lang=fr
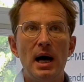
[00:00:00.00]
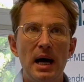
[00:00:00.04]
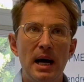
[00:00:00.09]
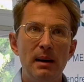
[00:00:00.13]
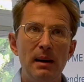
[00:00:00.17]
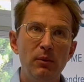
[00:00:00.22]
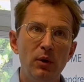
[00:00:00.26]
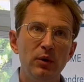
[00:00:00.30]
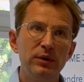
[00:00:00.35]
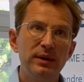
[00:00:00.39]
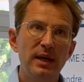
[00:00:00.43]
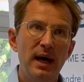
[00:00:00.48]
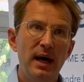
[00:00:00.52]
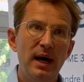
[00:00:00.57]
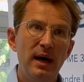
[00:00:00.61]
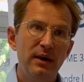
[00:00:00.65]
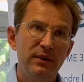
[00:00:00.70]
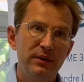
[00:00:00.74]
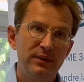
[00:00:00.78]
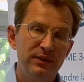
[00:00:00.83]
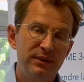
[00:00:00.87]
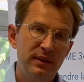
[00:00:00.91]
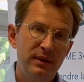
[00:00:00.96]
Un
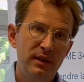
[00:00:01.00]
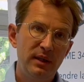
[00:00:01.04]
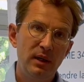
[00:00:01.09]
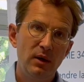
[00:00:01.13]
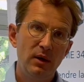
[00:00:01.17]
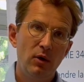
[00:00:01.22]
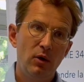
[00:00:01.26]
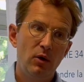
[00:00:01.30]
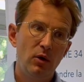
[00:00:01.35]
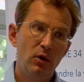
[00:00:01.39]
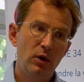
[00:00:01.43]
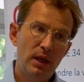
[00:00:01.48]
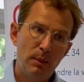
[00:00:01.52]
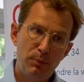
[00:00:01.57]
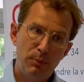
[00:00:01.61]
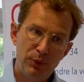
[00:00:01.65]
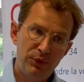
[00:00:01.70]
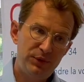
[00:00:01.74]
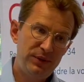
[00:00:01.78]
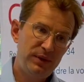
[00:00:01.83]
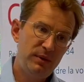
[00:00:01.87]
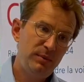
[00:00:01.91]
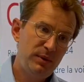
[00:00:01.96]
mandat, c'est euh, la
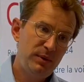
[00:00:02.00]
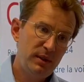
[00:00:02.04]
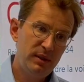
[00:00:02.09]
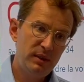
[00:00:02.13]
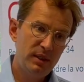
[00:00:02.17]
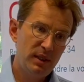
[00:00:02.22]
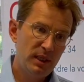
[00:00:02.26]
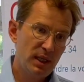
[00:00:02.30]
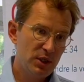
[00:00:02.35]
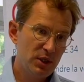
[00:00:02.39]
possibilité, la